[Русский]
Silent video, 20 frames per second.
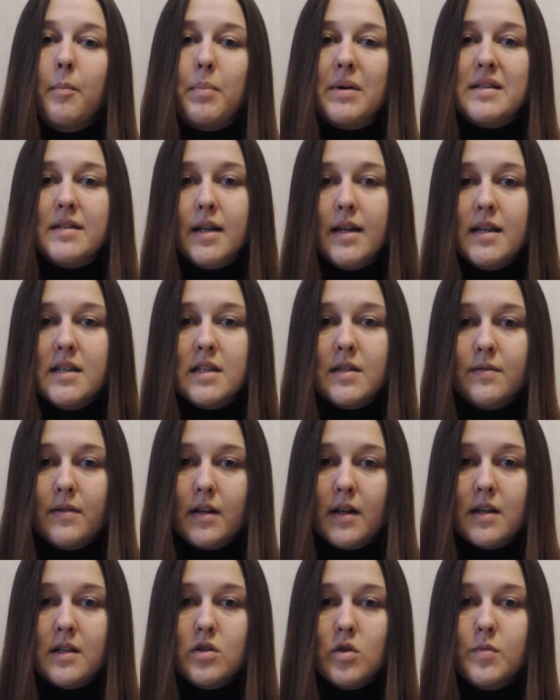
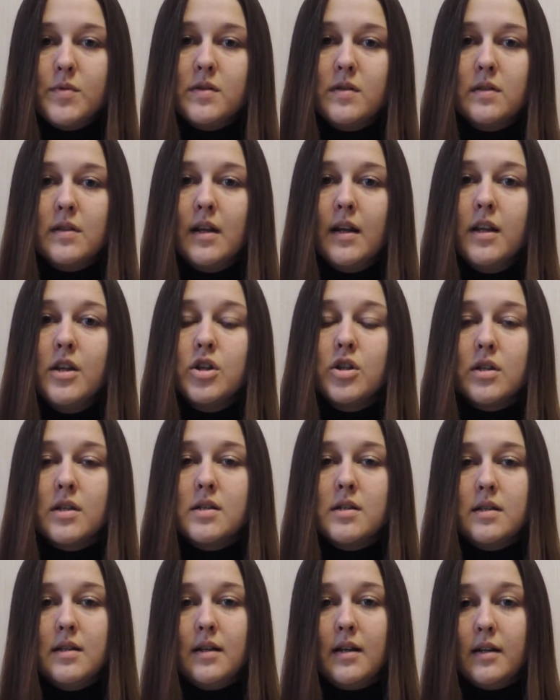последствия для собственной
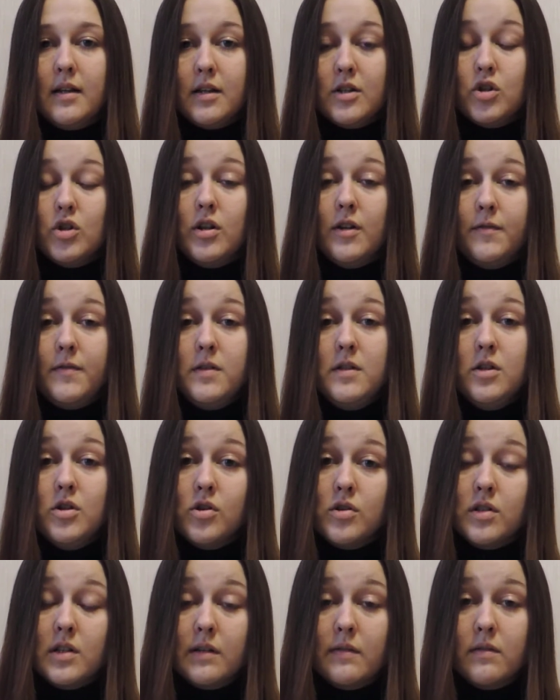личности или даже для
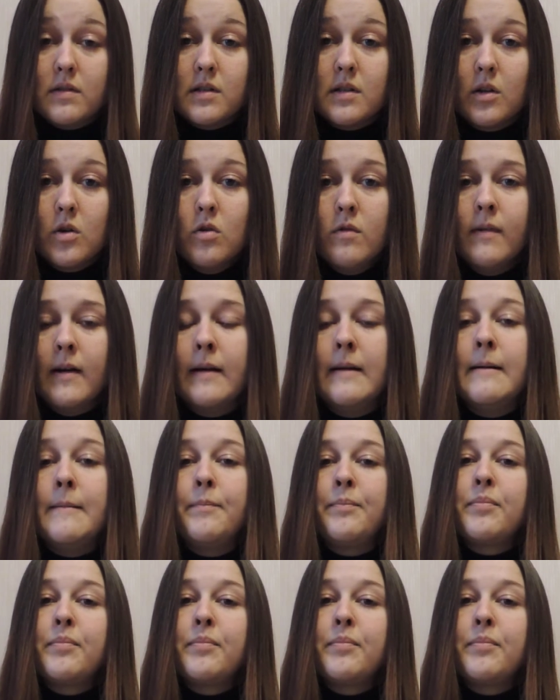физического здоровья,